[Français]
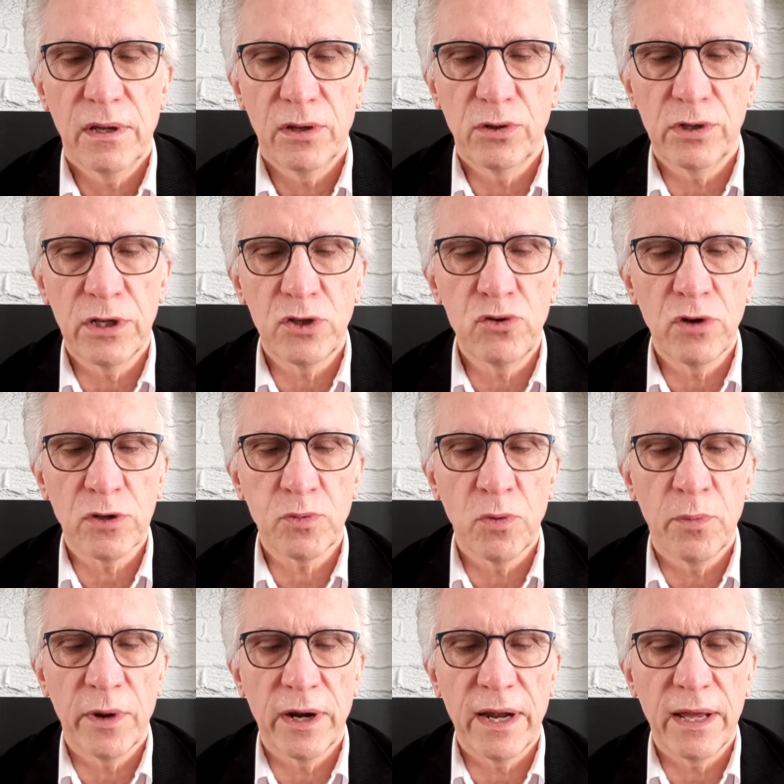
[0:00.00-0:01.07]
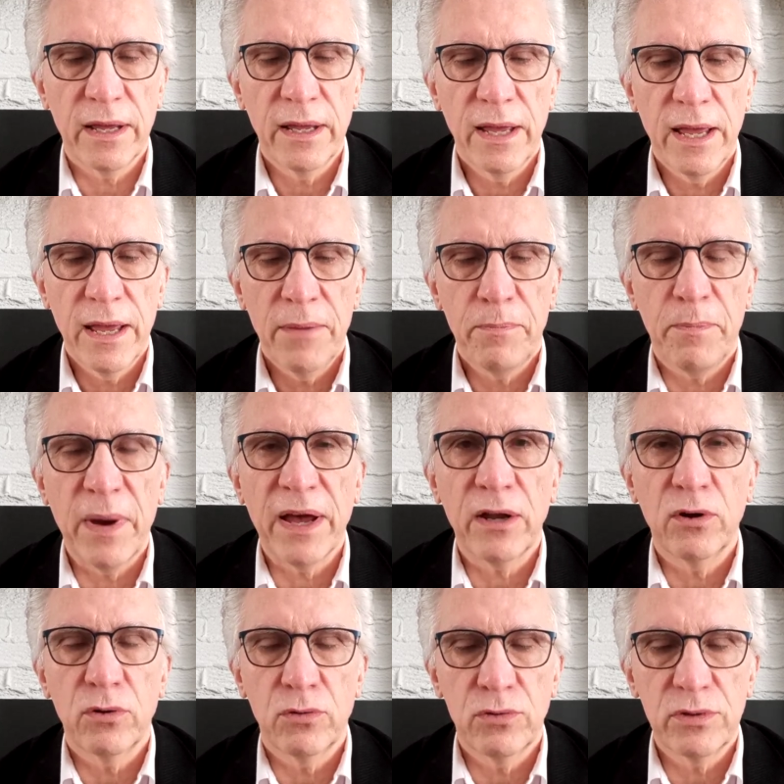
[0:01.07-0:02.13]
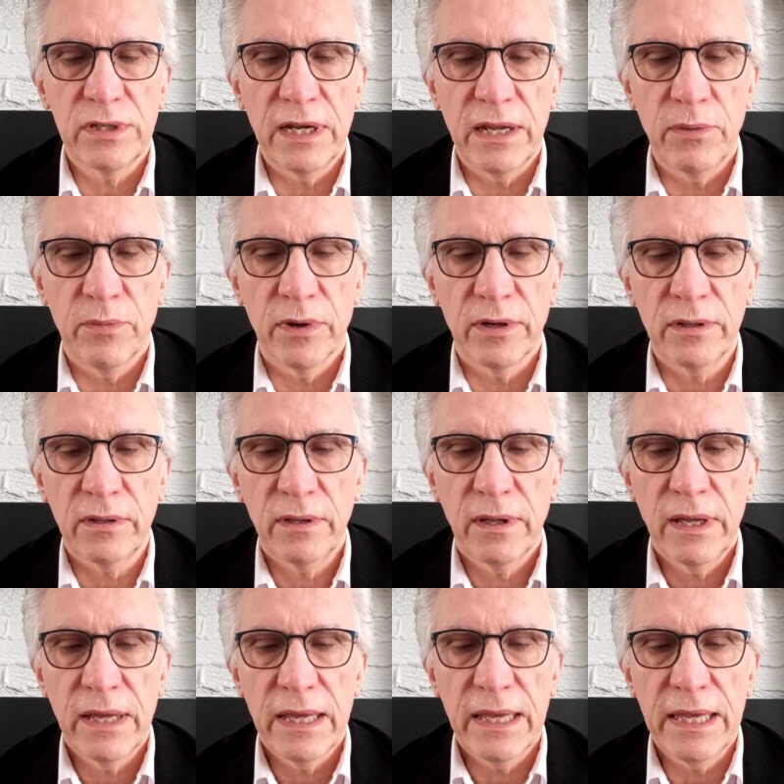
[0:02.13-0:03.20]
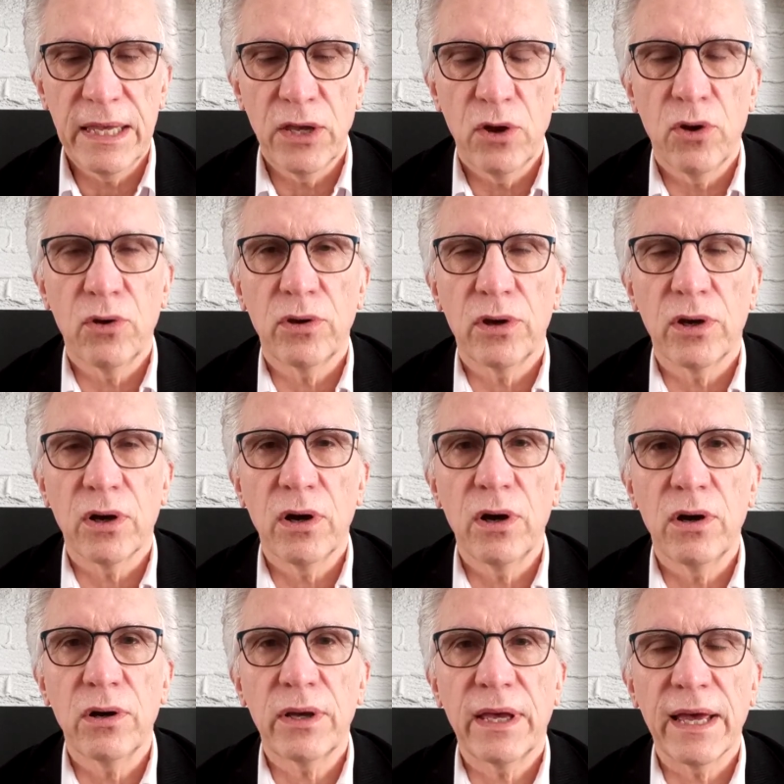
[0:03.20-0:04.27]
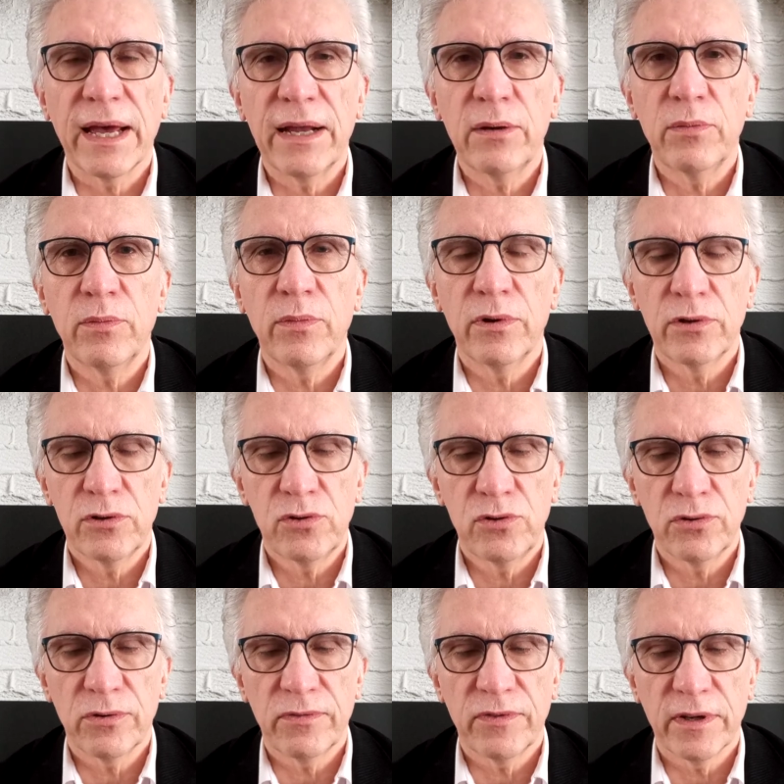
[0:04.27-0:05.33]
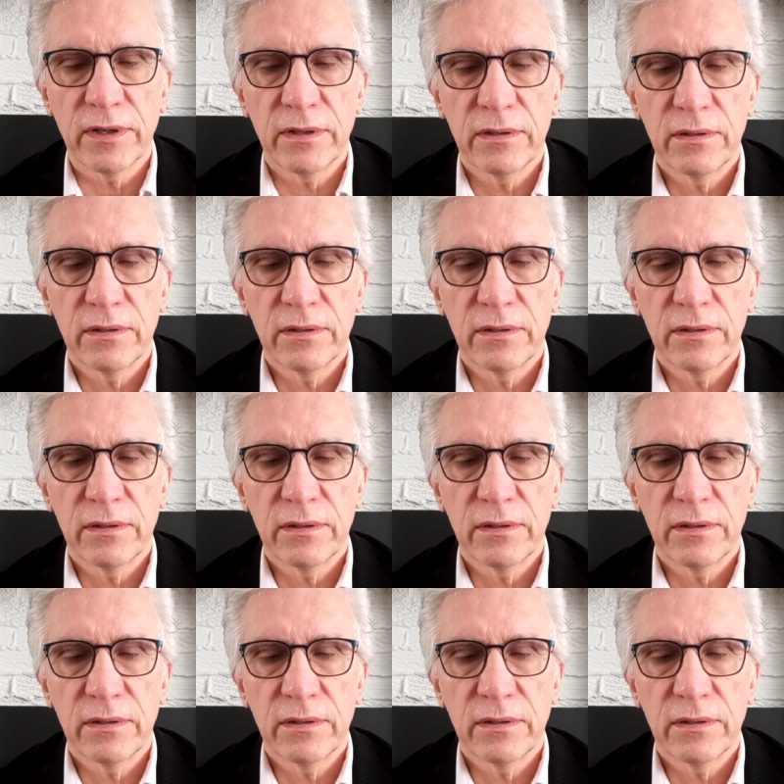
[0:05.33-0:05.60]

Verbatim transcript: Jésus, à ce moment-là, parle aux éléments et un grand calme survint.